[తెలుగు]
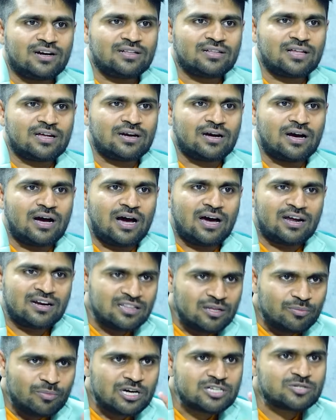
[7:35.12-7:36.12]
అంటే తన
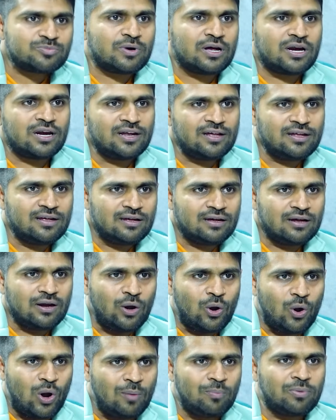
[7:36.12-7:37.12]
ఆనంద బాష్పాలని
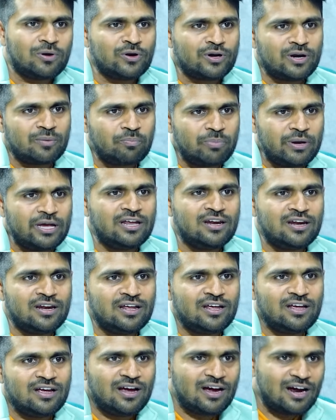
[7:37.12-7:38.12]
లోపల ఉన్న
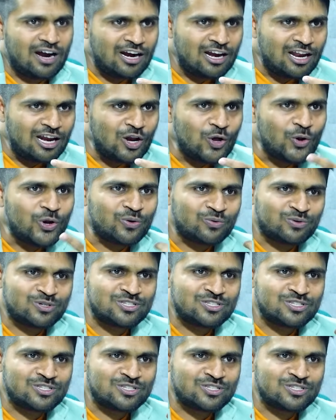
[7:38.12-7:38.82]
పెయిన్ని కళ్ళల్లోనే